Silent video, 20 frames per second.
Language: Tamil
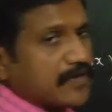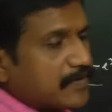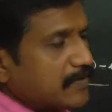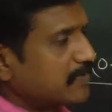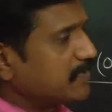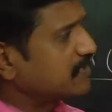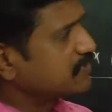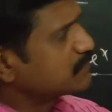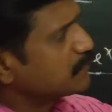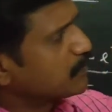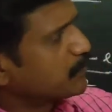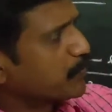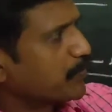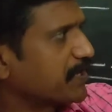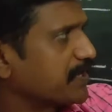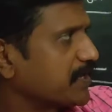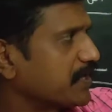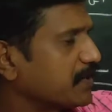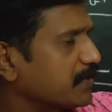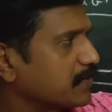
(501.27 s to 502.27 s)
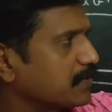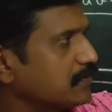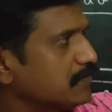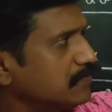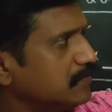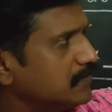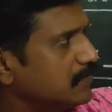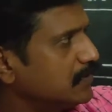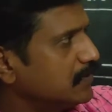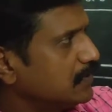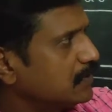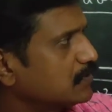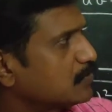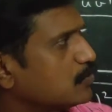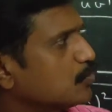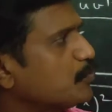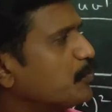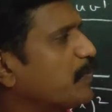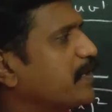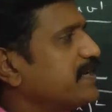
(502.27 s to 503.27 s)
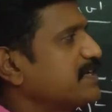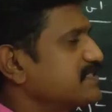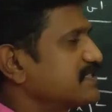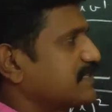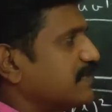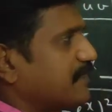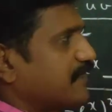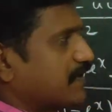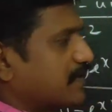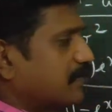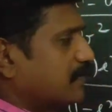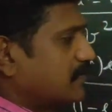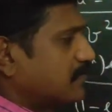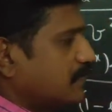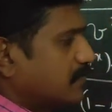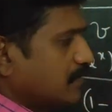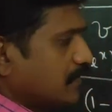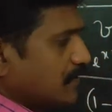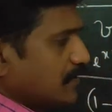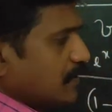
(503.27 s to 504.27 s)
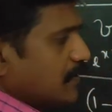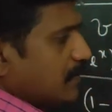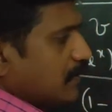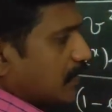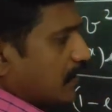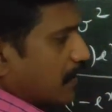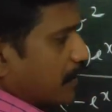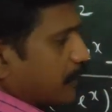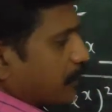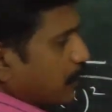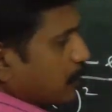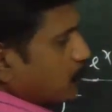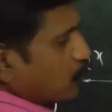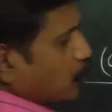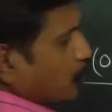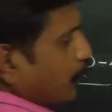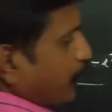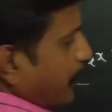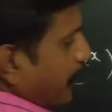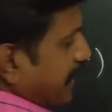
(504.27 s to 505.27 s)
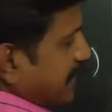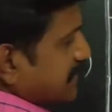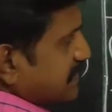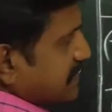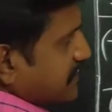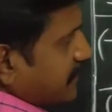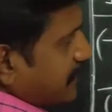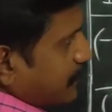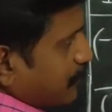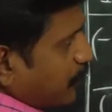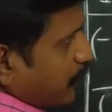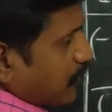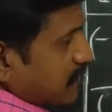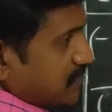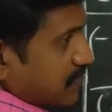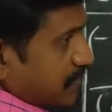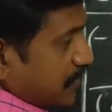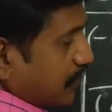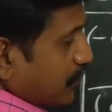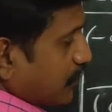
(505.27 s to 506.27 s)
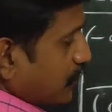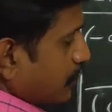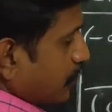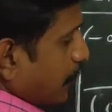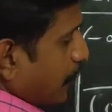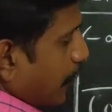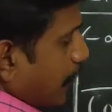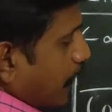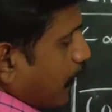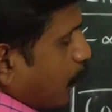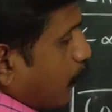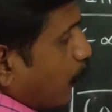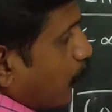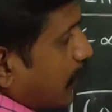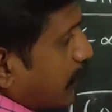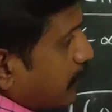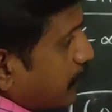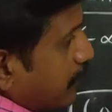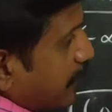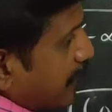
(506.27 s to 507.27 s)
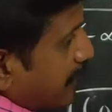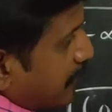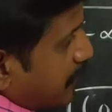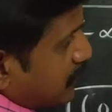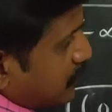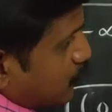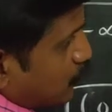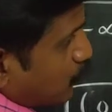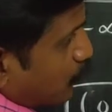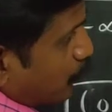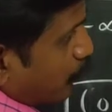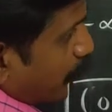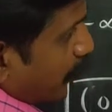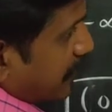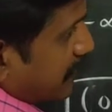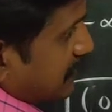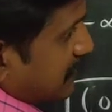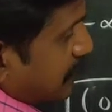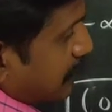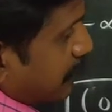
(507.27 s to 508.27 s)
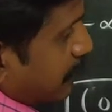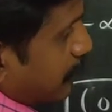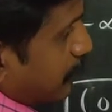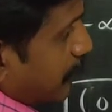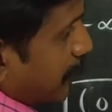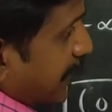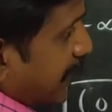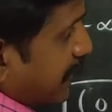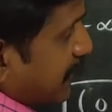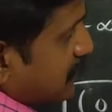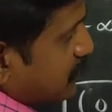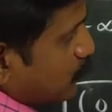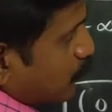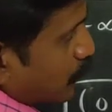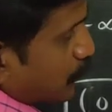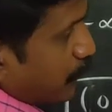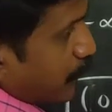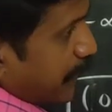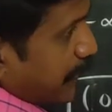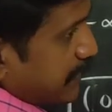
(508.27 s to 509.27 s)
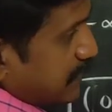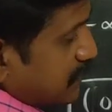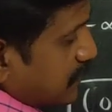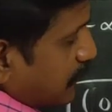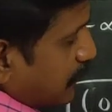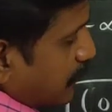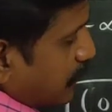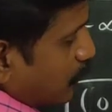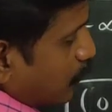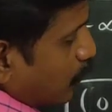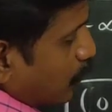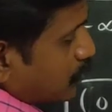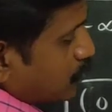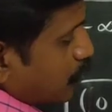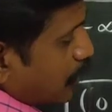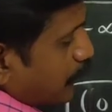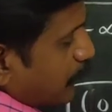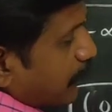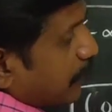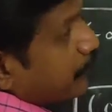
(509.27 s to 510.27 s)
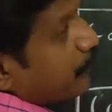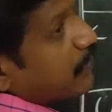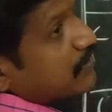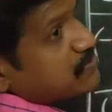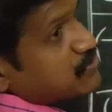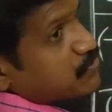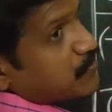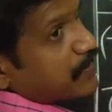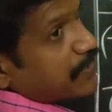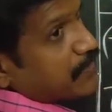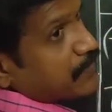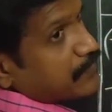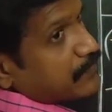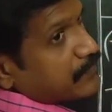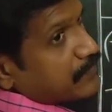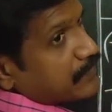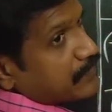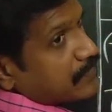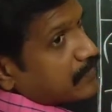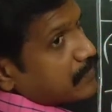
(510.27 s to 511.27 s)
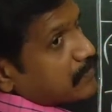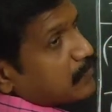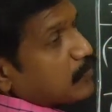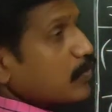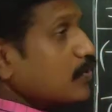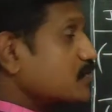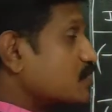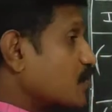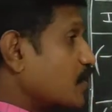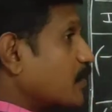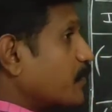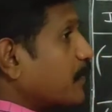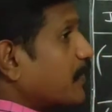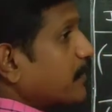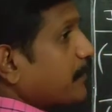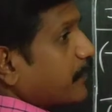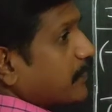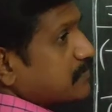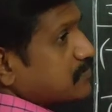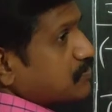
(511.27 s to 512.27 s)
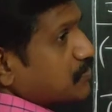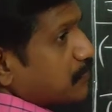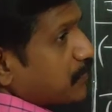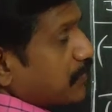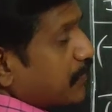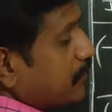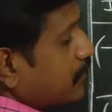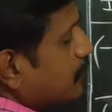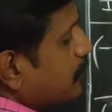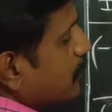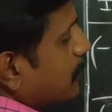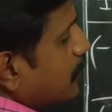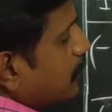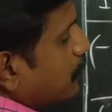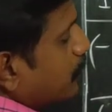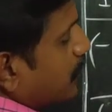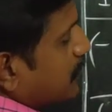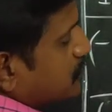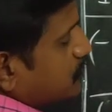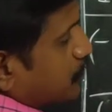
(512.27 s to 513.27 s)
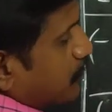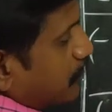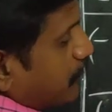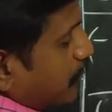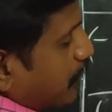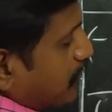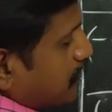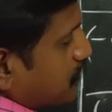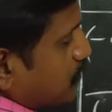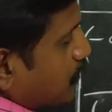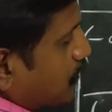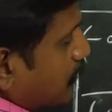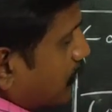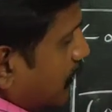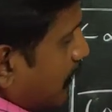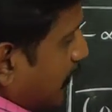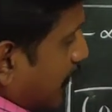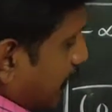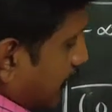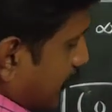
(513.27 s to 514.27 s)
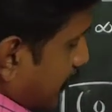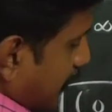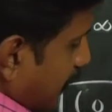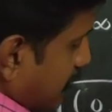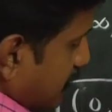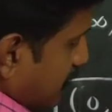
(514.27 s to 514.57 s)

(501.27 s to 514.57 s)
அப்போ மேலே உங்களுக்கு டூ பாயிண்ட் செவன் சப்ஸ்டியூட் பண்ணி ஆகணும் கீழே ஒன் மைனஸ் டூ பாயிண்ட் செவன் அப்போ மைனஸ் ஒன் பாயிண்ட்டு அப்போ மைனஸ் ஹோல் ஸ்கொயர் பண்ணால் பாசிட்டிவ் ஆகிடும் ஏன்னா ஹோல் ஸ்கொயர் பண்ணால் பாசிட்டிவ் தானே உங்களுக்கு